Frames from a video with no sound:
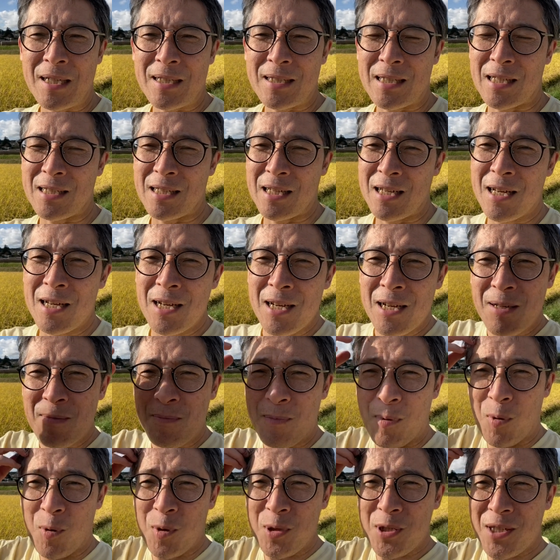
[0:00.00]
なんで、
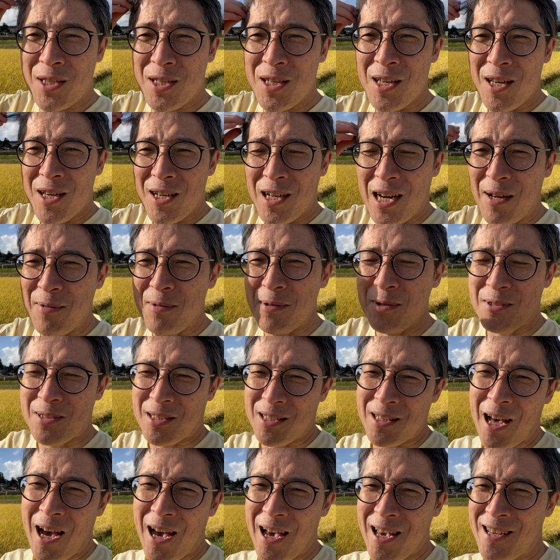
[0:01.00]
帽子かぶっ
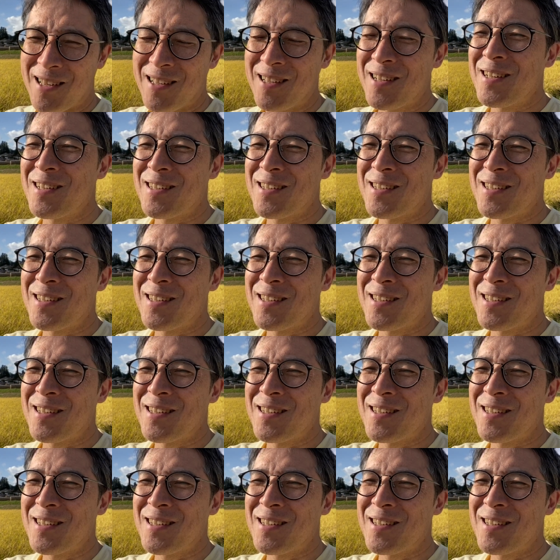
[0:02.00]
てない。